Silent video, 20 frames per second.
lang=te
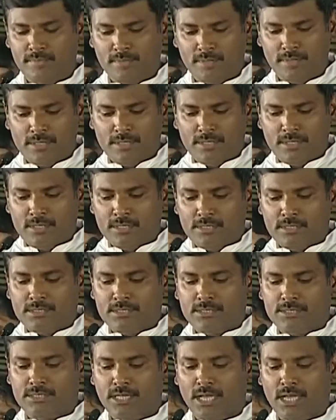వాళ్ళ నాన్నగారి
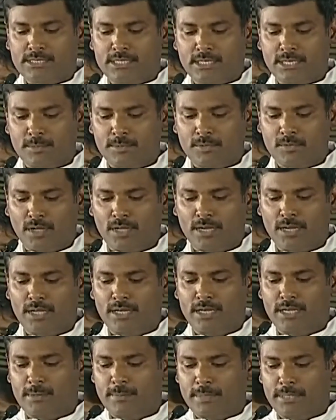దగ్గర నుంచి వాళ్ళ
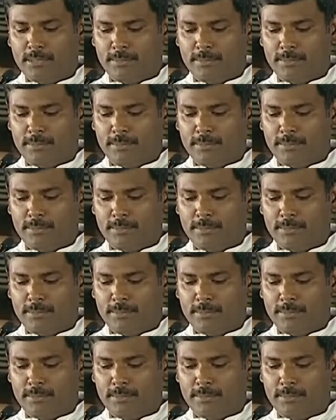తాతగారి